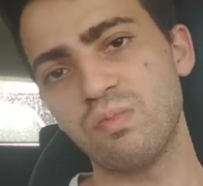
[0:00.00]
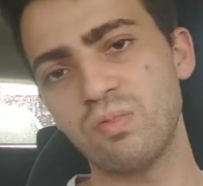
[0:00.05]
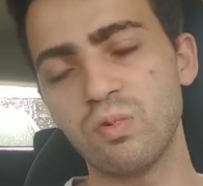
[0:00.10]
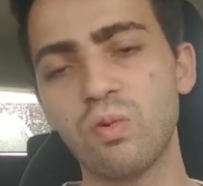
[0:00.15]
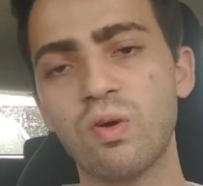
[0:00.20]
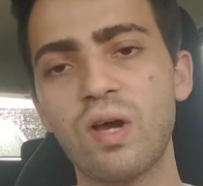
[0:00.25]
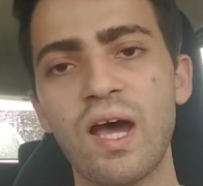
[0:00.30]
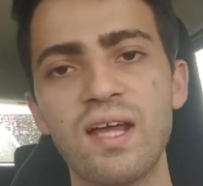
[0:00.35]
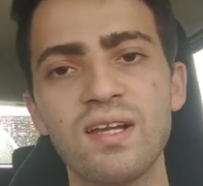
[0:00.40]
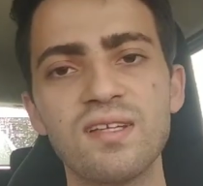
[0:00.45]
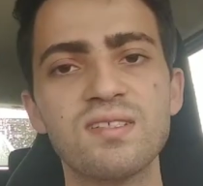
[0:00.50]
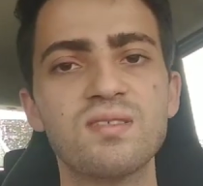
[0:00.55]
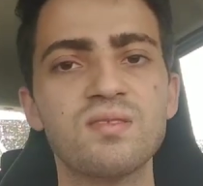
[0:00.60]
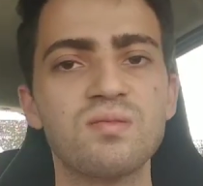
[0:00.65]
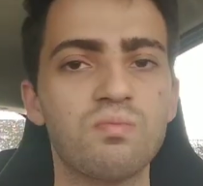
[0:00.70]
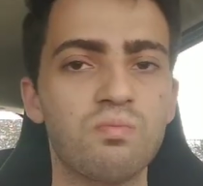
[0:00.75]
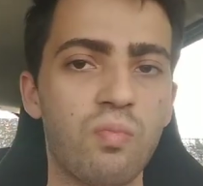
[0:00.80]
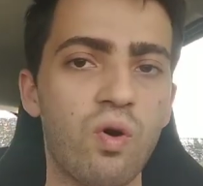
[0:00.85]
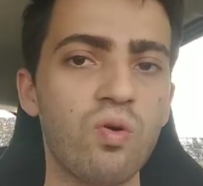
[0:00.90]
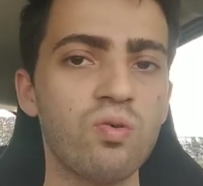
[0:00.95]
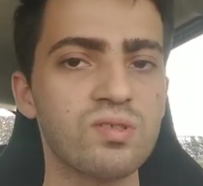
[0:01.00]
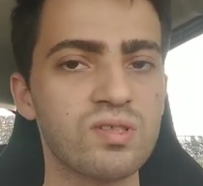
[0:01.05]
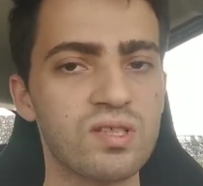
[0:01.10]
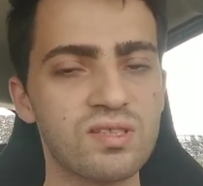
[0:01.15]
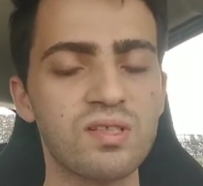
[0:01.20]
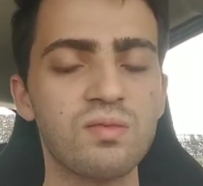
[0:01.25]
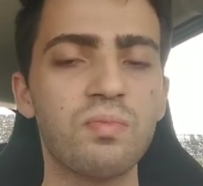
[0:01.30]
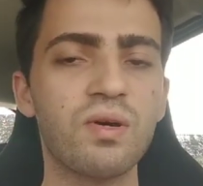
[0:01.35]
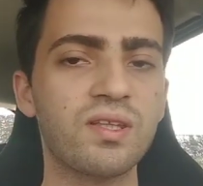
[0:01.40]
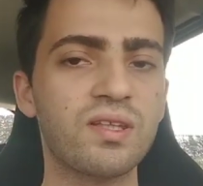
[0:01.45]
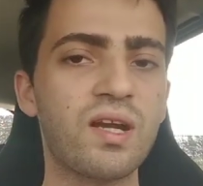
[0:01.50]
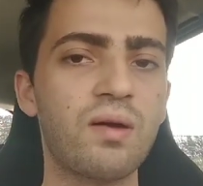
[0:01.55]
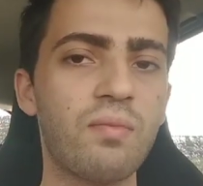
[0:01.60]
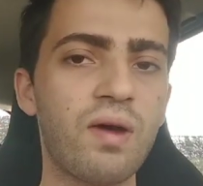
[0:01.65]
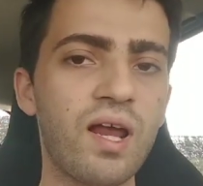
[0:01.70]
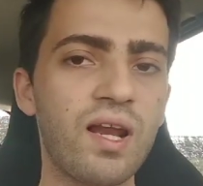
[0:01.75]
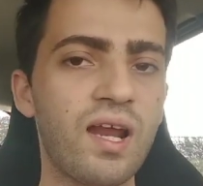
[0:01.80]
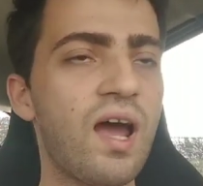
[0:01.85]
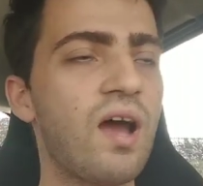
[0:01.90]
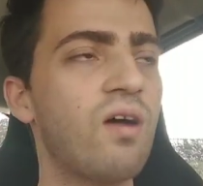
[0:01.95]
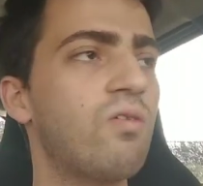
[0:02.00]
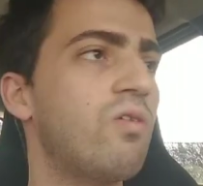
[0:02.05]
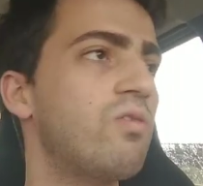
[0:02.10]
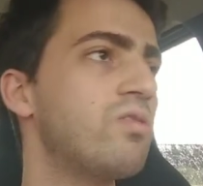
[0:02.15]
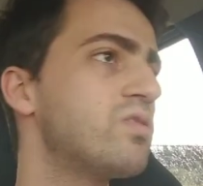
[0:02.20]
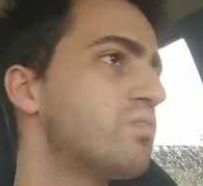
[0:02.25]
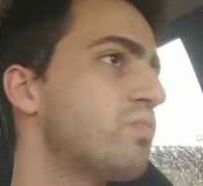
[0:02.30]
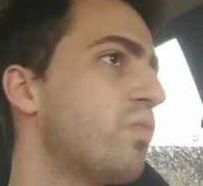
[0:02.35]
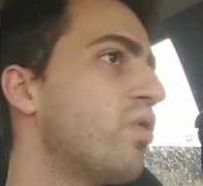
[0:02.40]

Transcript: lugares bons assim para trabalhar, quais os